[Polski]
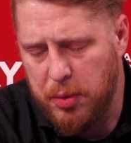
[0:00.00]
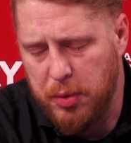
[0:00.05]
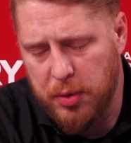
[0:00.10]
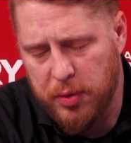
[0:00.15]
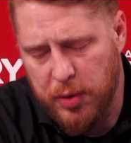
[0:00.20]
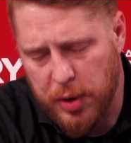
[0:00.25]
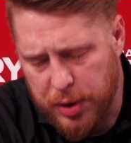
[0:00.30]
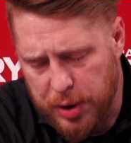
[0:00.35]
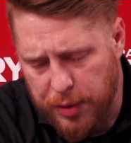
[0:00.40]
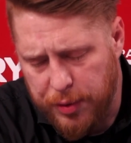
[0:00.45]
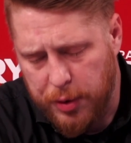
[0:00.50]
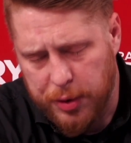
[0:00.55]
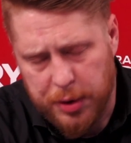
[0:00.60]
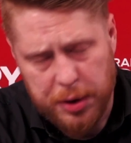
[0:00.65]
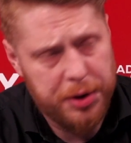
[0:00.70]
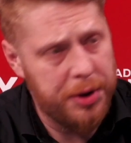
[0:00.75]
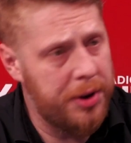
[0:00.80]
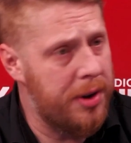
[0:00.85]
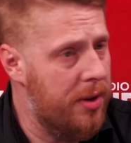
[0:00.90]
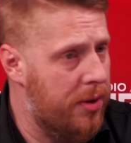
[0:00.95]
zwłaszcza w
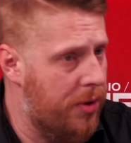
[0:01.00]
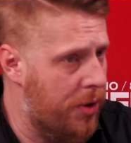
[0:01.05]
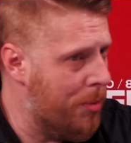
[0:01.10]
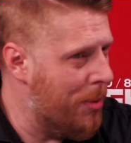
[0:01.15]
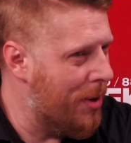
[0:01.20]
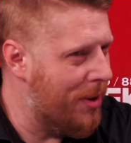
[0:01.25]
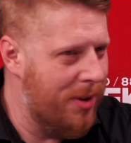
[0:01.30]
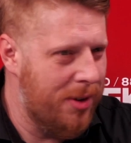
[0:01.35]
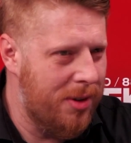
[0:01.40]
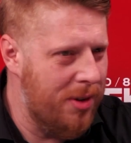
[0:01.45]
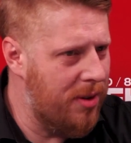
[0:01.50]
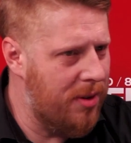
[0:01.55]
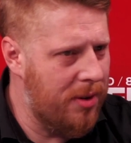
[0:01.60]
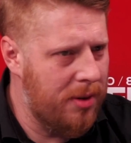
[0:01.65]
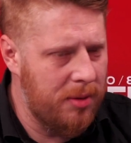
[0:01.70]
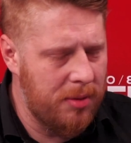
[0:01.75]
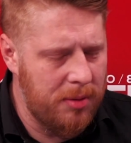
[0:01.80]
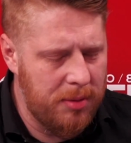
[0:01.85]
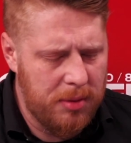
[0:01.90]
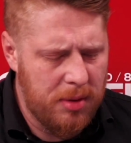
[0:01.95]
kontekście transformacji, to, jest,
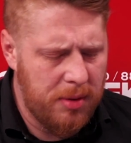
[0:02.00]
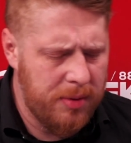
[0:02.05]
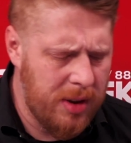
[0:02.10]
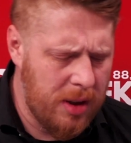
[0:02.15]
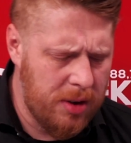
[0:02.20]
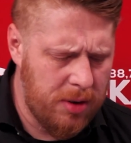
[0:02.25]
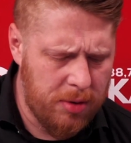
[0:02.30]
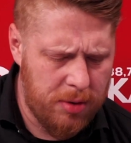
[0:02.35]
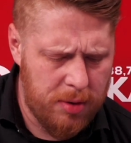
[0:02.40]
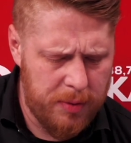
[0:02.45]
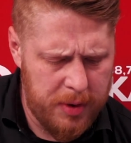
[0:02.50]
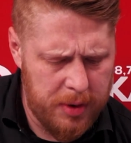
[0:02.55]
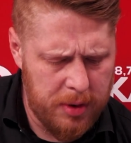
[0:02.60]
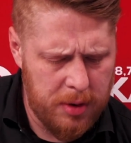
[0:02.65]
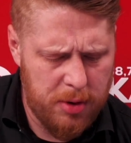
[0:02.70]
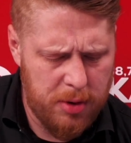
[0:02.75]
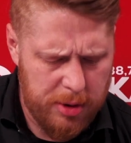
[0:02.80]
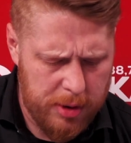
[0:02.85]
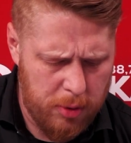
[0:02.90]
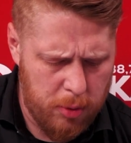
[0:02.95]
mhm. to wydaje się oczywiste,
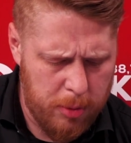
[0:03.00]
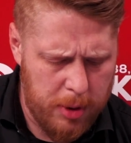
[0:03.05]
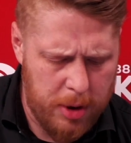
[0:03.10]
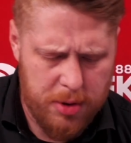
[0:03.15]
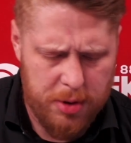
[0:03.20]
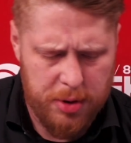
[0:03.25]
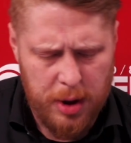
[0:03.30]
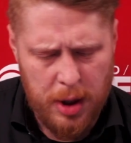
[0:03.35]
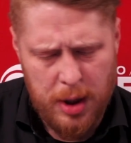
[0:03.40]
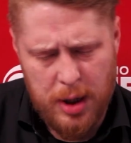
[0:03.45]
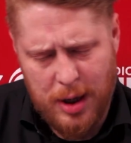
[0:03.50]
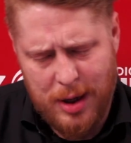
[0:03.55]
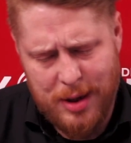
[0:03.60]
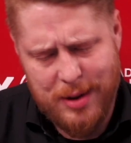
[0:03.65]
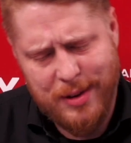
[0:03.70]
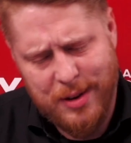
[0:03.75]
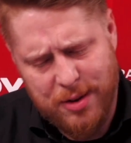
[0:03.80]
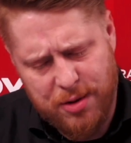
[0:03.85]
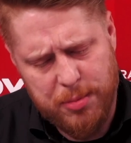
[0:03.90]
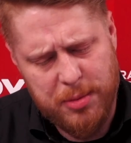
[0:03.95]
nie trzeba tłumaczyć. Ale
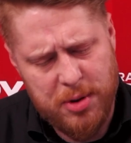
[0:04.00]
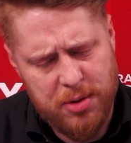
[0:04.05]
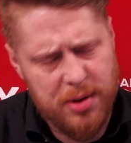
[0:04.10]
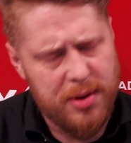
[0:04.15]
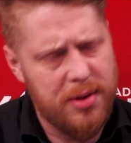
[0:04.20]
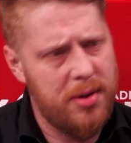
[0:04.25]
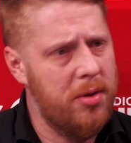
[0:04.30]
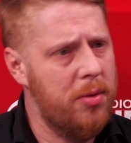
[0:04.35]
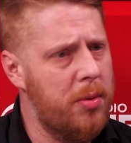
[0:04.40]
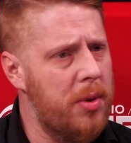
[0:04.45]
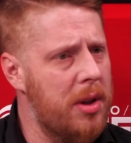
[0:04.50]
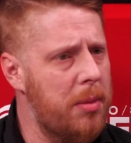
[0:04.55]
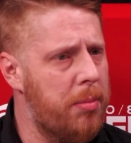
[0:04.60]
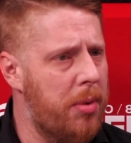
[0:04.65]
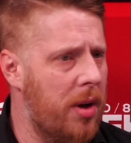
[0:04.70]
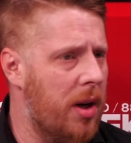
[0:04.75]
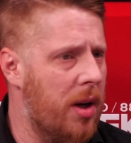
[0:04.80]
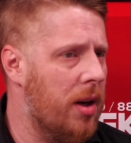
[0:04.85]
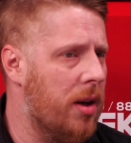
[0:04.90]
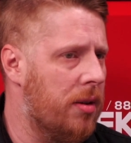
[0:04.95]
na czym ta szansa dokładnie
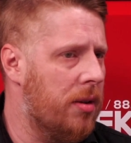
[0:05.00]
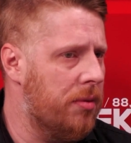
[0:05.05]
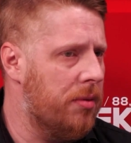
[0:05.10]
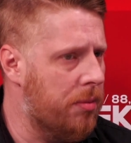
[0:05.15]
polega?